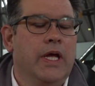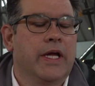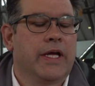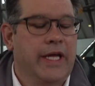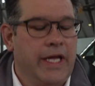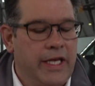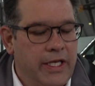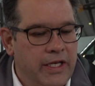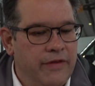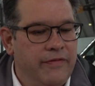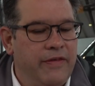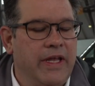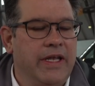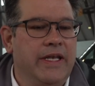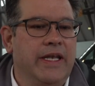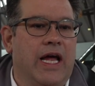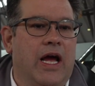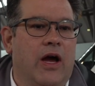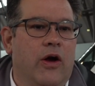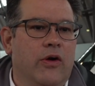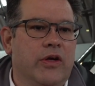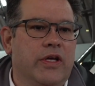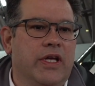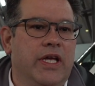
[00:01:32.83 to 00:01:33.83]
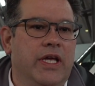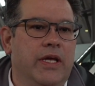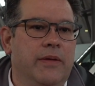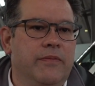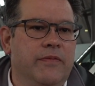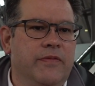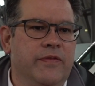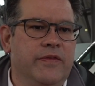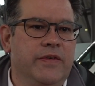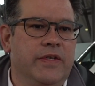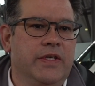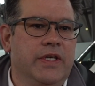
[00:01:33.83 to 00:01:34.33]
Kinder werden auch
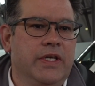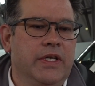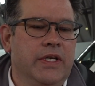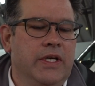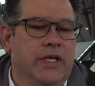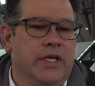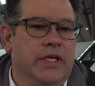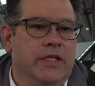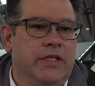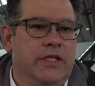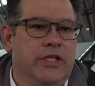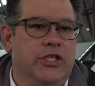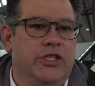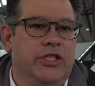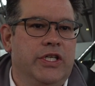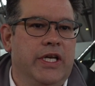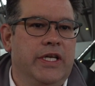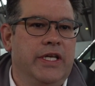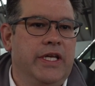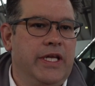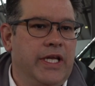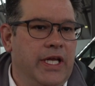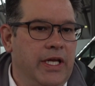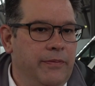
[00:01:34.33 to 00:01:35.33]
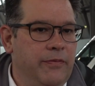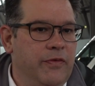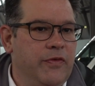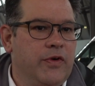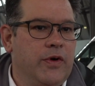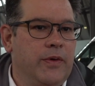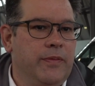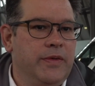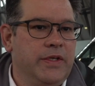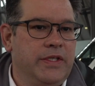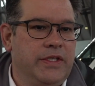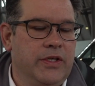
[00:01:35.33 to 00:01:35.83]
geimpft. Die Ständige
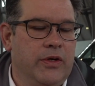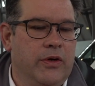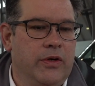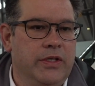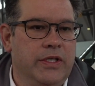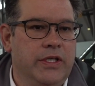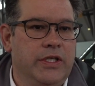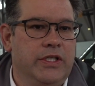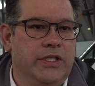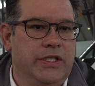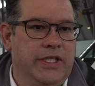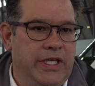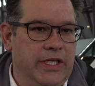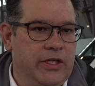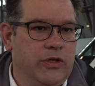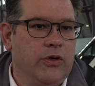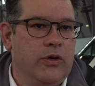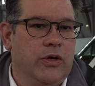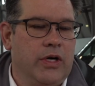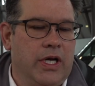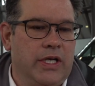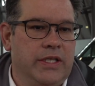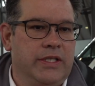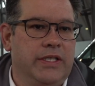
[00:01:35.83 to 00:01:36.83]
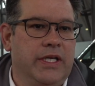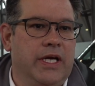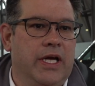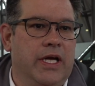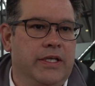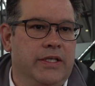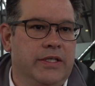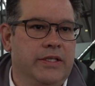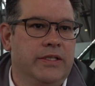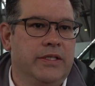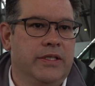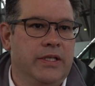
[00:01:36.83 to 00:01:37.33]
Impfkommission, die STIKO, hat es ja
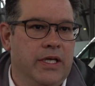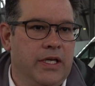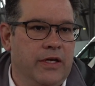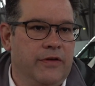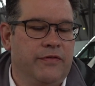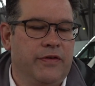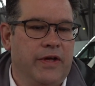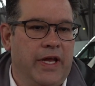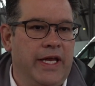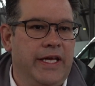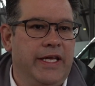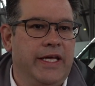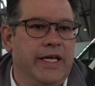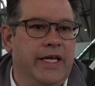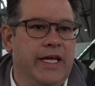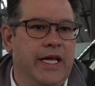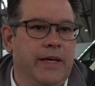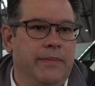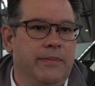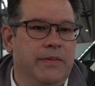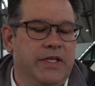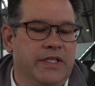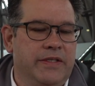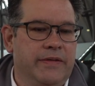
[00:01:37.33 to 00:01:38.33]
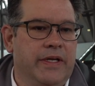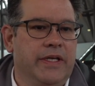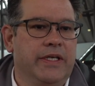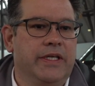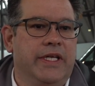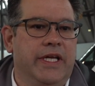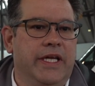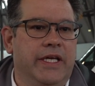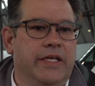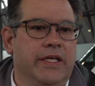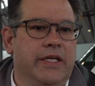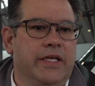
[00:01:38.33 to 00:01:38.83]
jetzt äh, freigegeben. Es
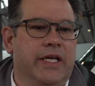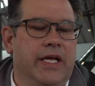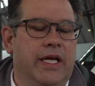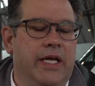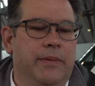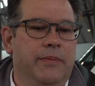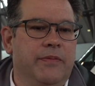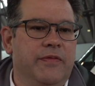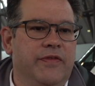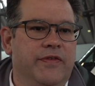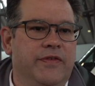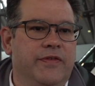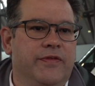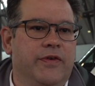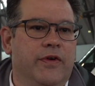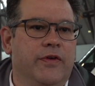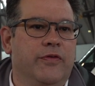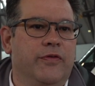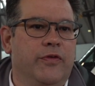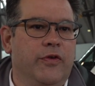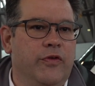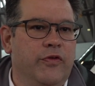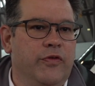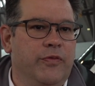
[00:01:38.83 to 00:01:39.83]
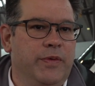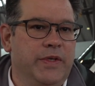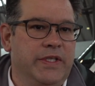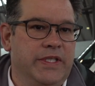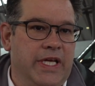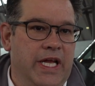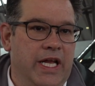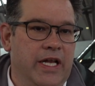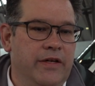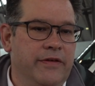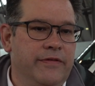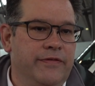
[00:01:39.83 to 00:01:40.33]
werden Kinder geimpft von 5
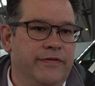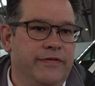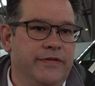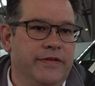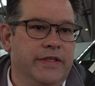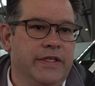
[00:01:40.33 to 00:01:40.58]
bis 11